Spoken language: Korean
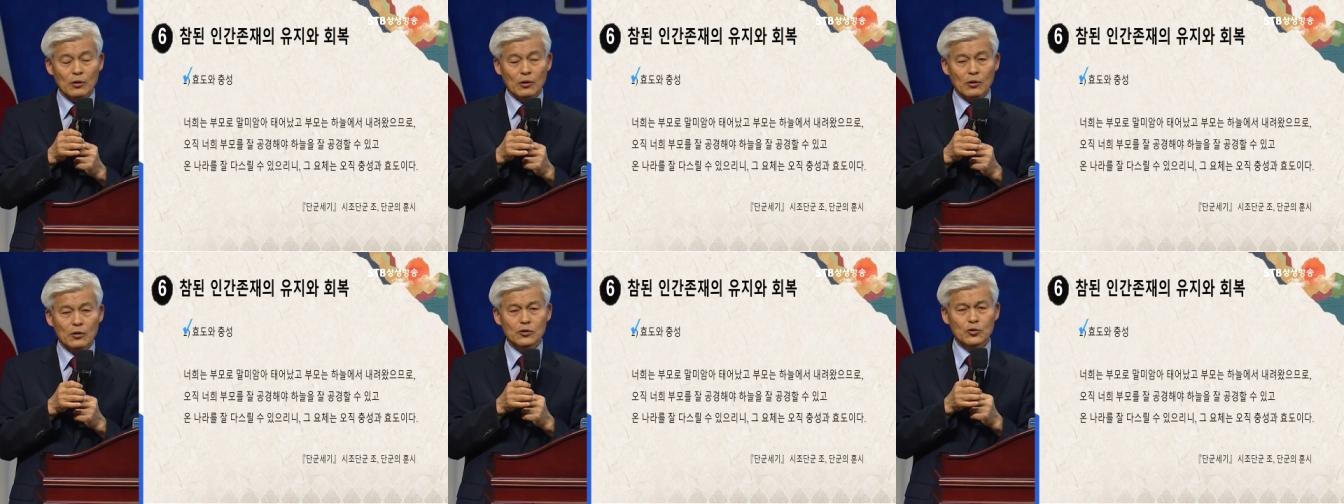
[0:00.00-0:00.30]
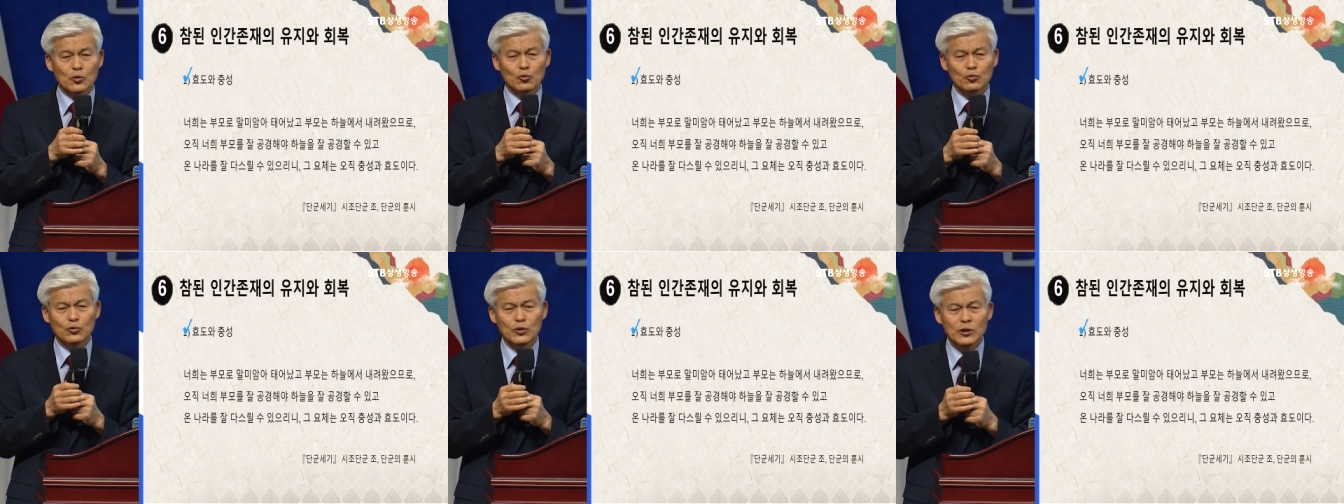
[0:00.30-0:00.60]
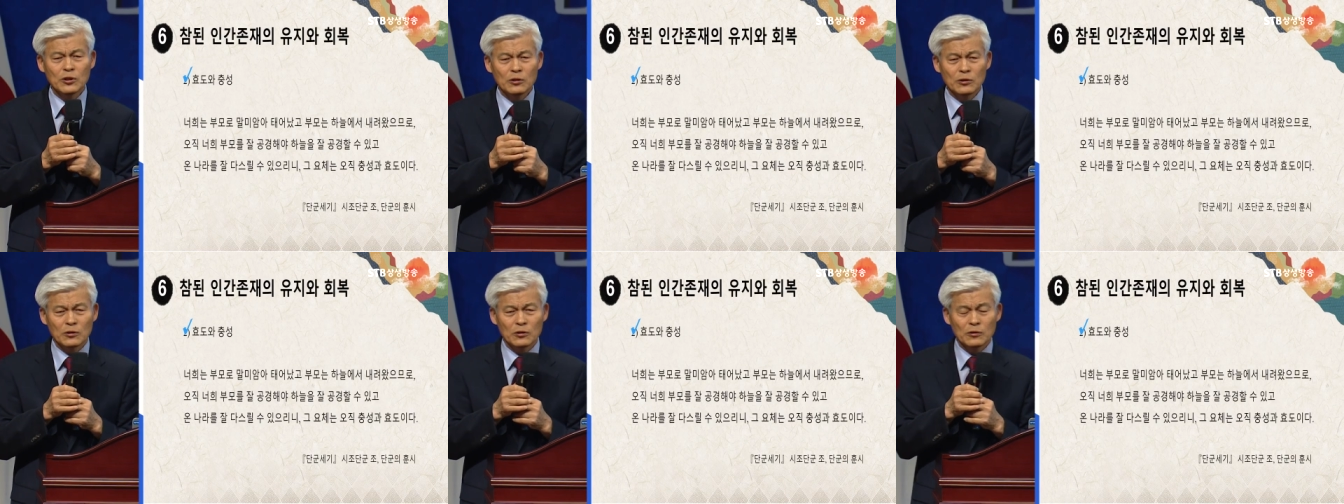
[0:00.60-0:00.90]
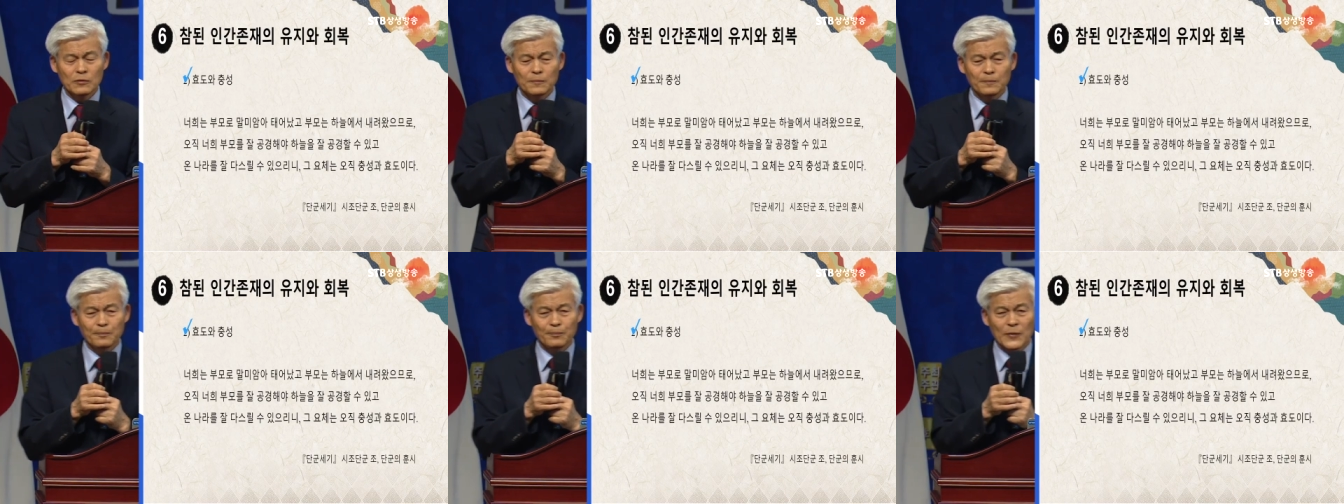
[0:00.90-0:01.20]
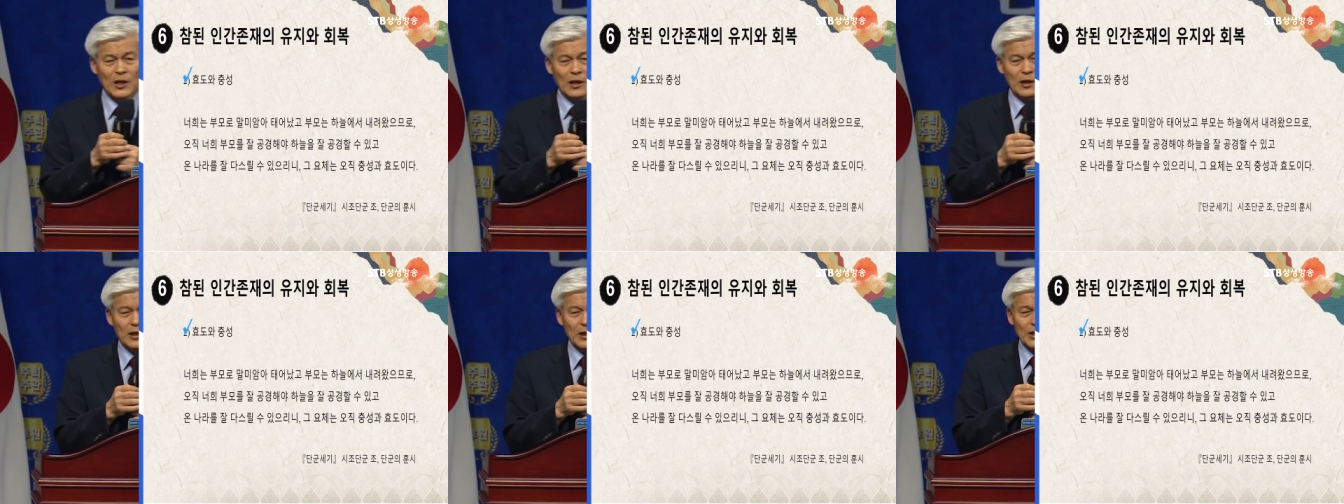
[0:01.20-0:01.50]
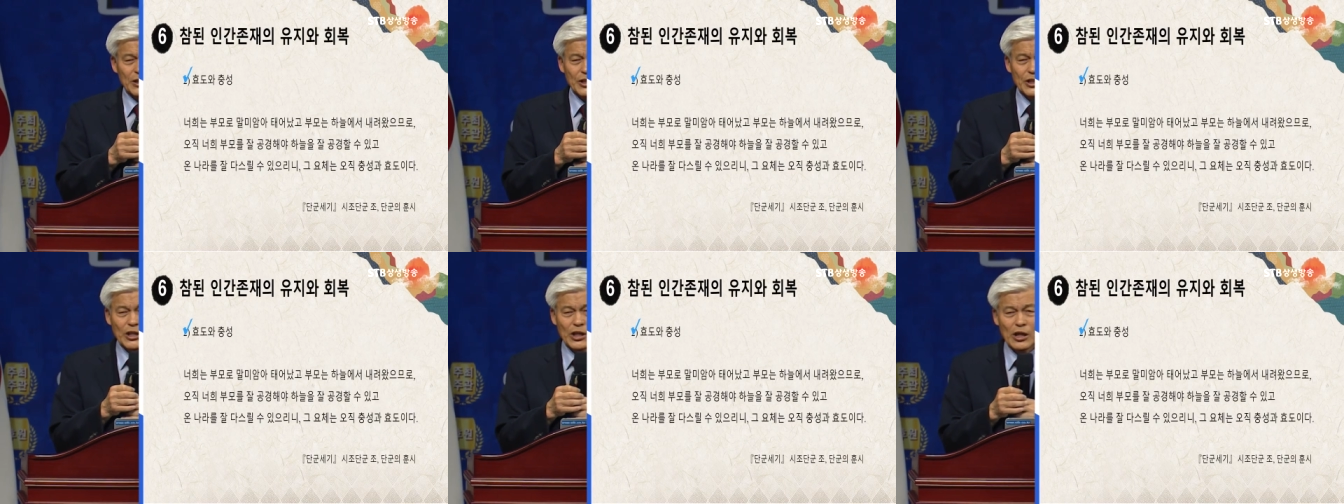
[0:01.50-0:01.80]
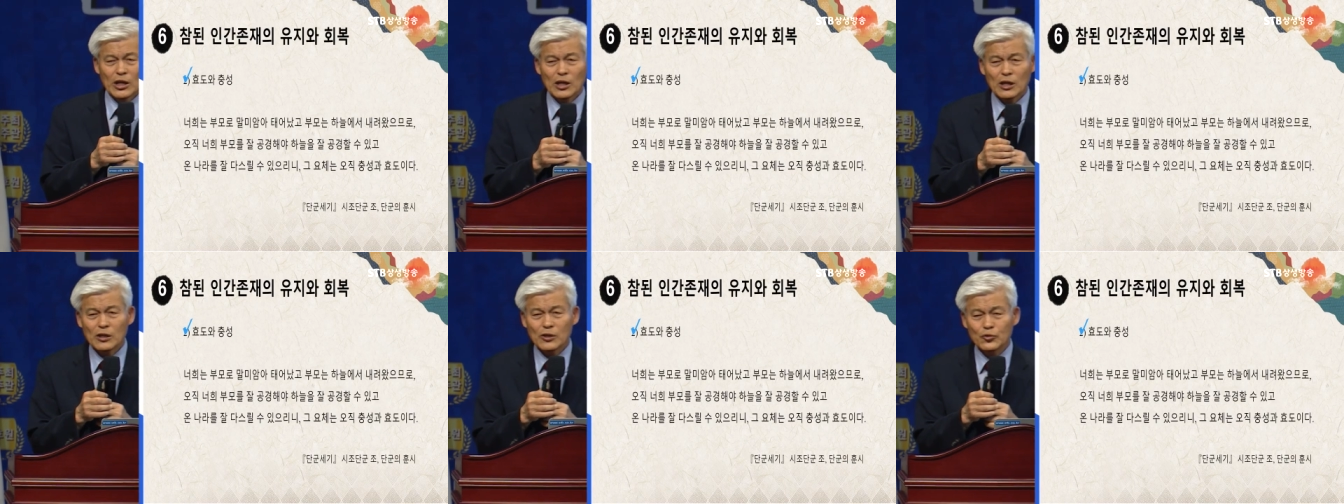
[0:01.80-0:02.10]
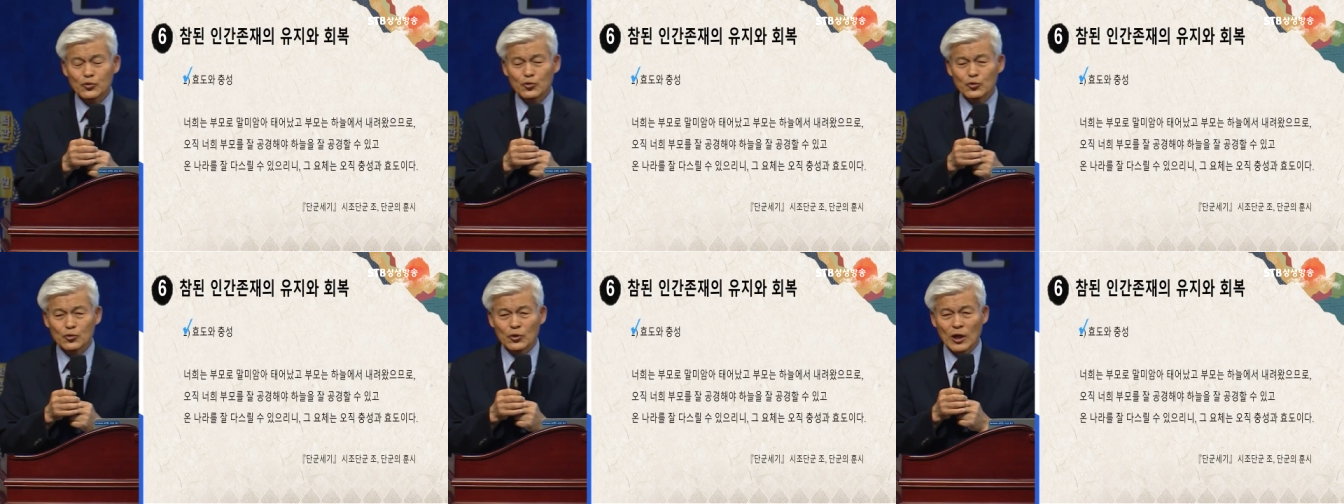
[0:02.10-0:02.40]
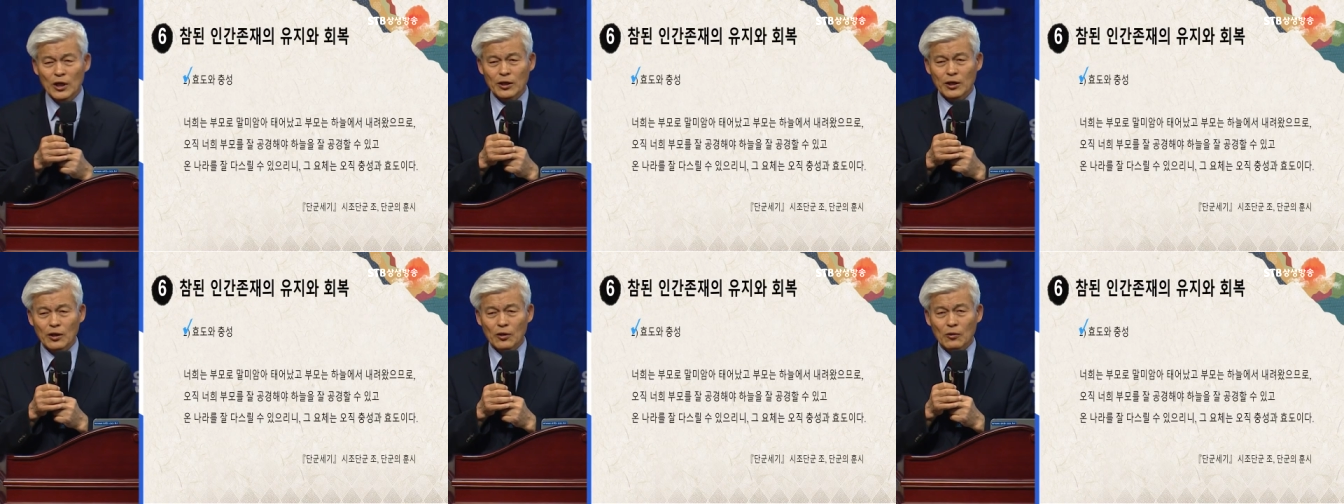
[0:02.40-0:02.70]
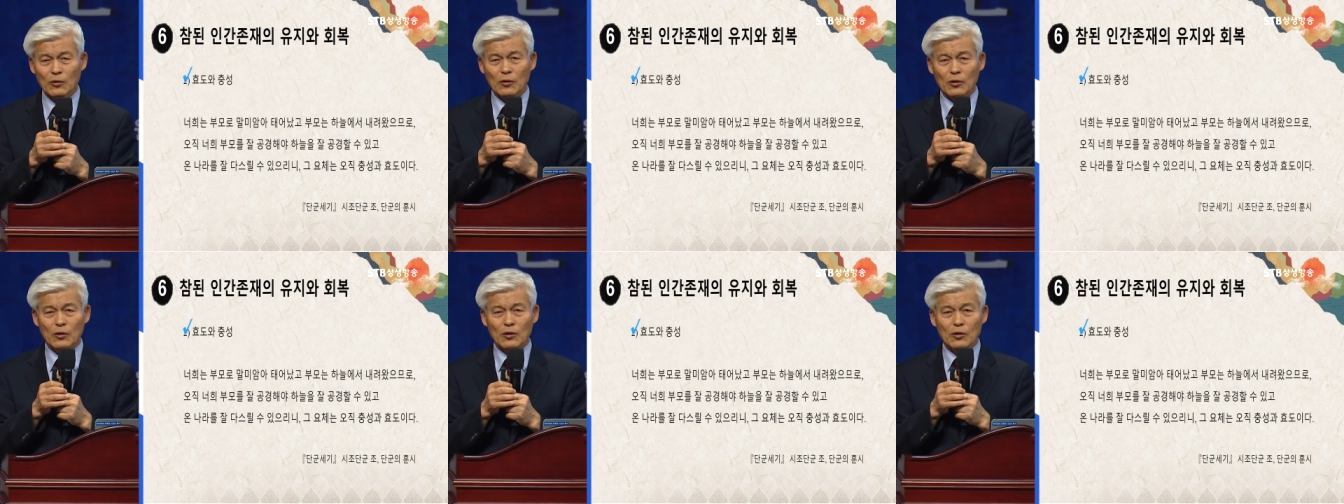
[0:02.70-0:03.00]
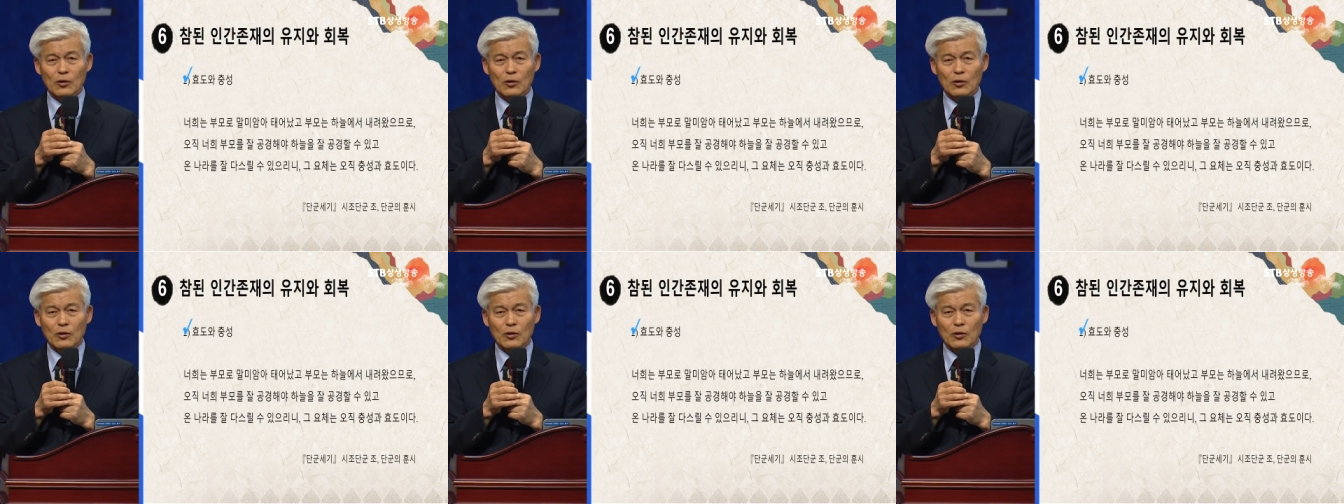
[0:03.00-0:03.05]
그래서 우리는 제일 중요한 게요.